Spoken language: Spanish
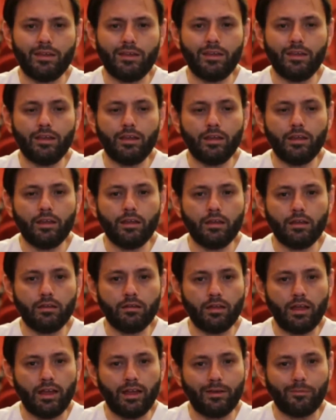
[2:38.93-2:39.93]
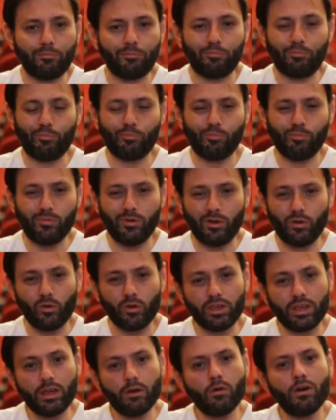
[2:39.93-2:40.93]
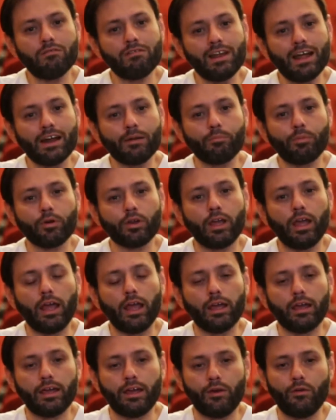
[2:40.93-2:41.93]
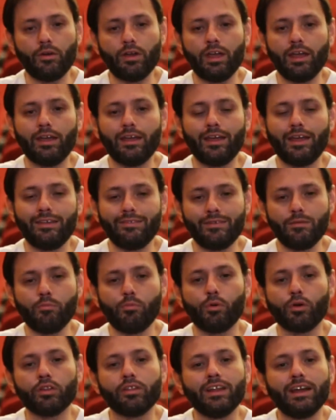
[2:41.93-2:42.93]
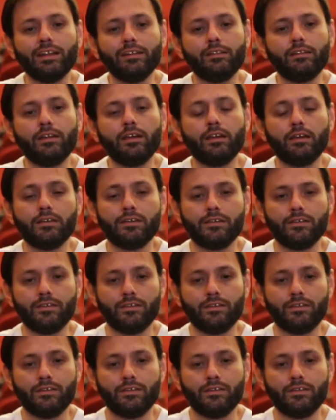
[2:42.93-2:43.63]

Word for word: Y lo quiero hablar porque creo que es importante